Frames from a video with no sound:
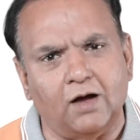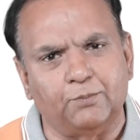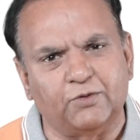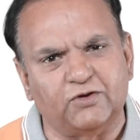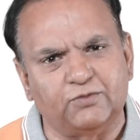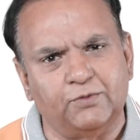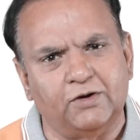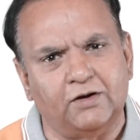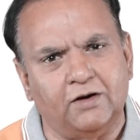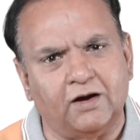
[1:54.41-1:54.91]

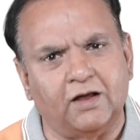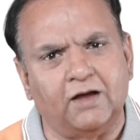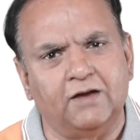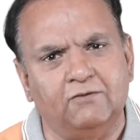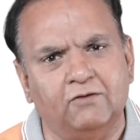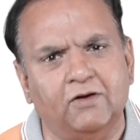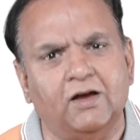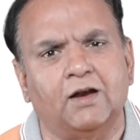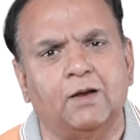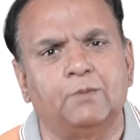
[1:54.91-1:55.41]
आपस में लड़ाई
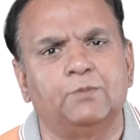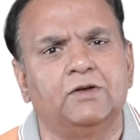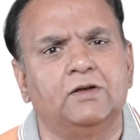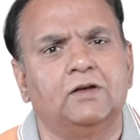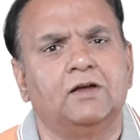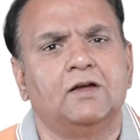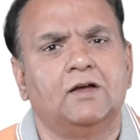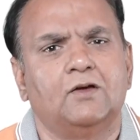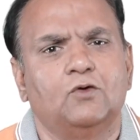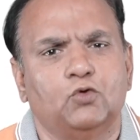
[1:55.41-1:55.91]
वगैरह भी
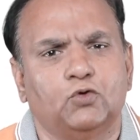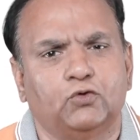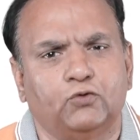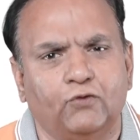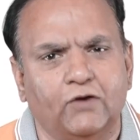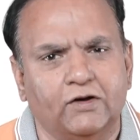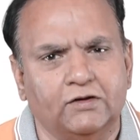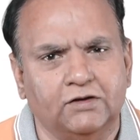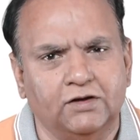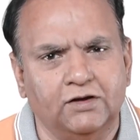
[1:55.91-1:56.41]
उस
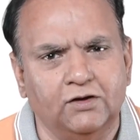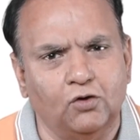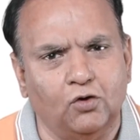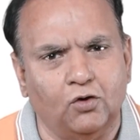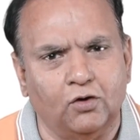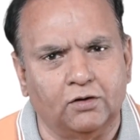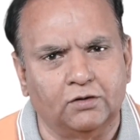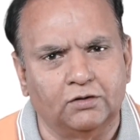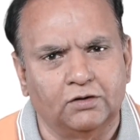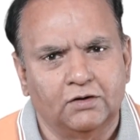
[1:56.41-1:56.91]
वक्त थी
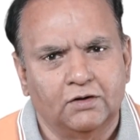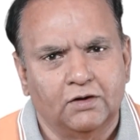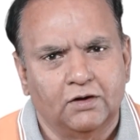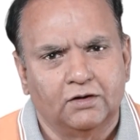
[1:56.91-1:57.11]
और